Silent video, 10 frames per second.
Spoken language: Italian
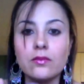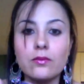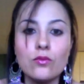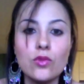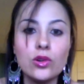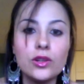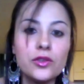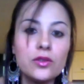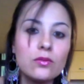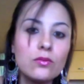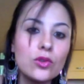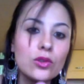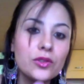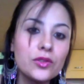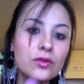Molto
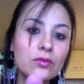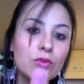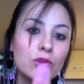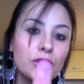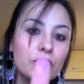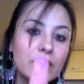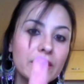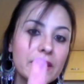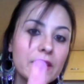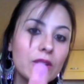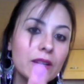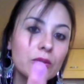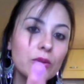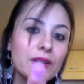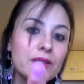molto molto carino anche
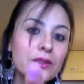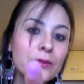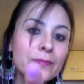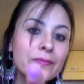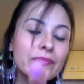questo.